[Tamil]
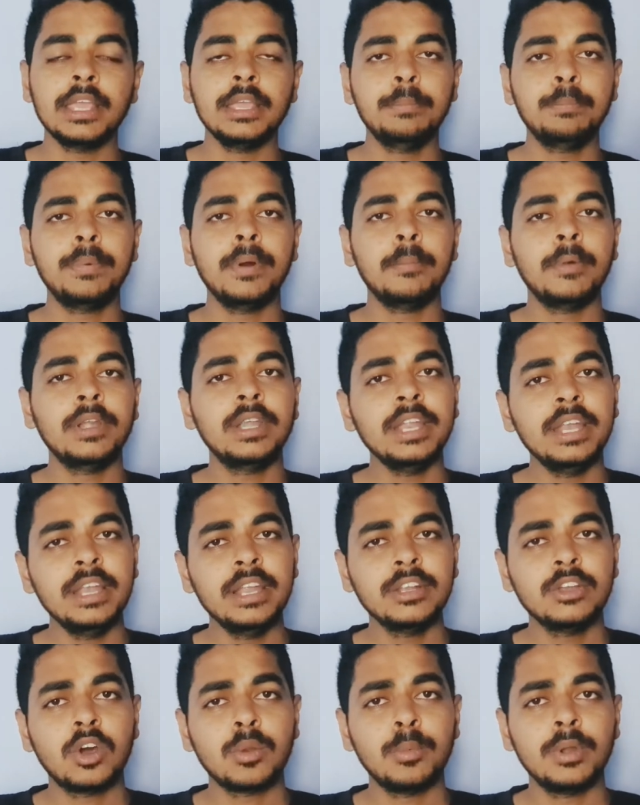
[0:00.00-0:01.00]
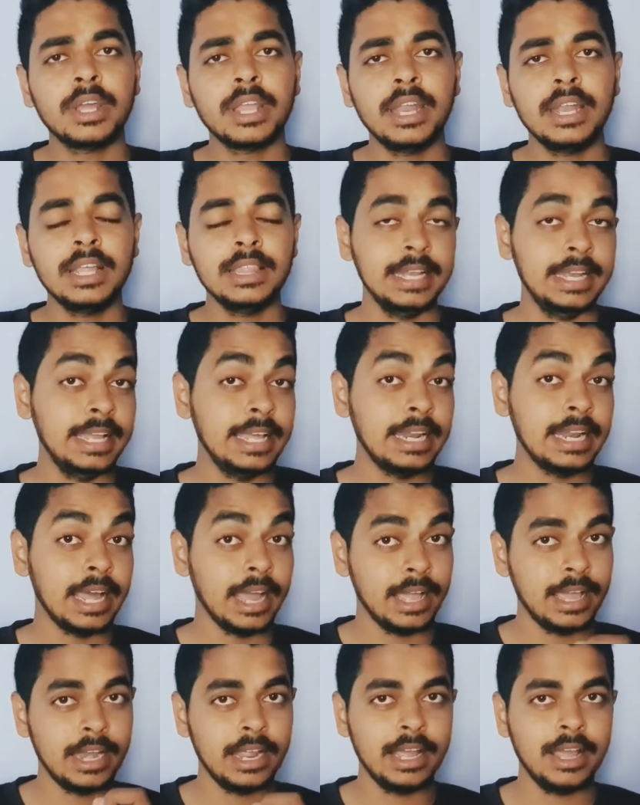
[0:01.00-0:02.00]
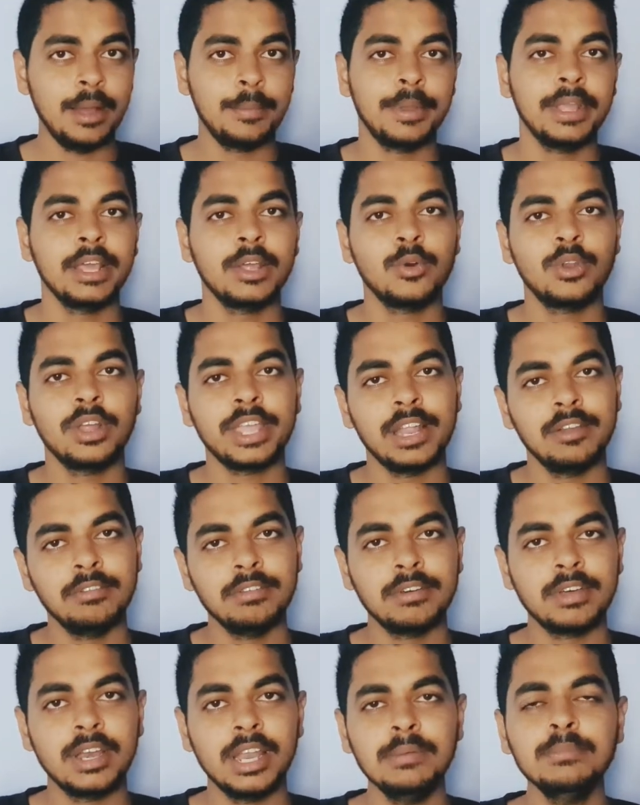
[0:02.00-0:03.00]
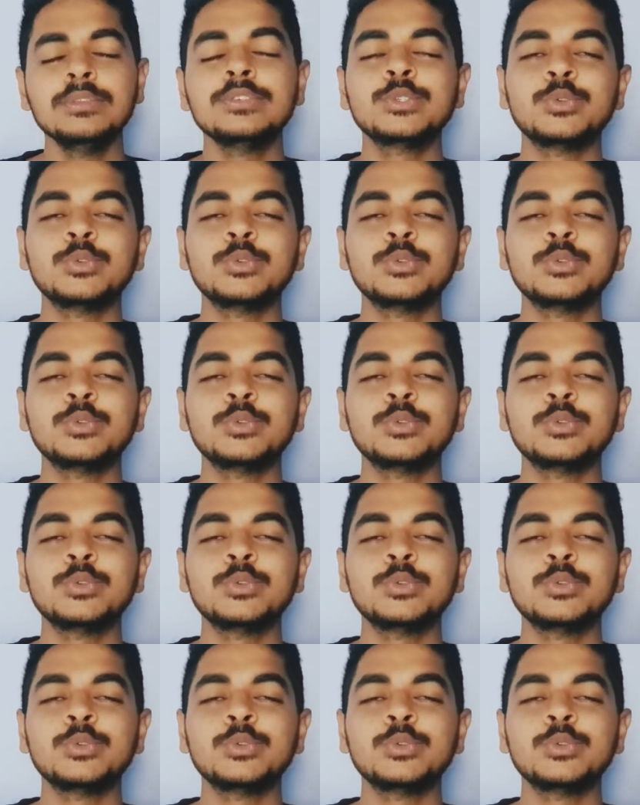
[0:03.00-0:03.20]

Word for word: இப்போ மட்டும் இந்தியன் கவர்மெண்ட்டுக்கு என்ன திடீர்னு அக்கறை அப்படிங்கிற ஒரு கேள்வி வரலாம்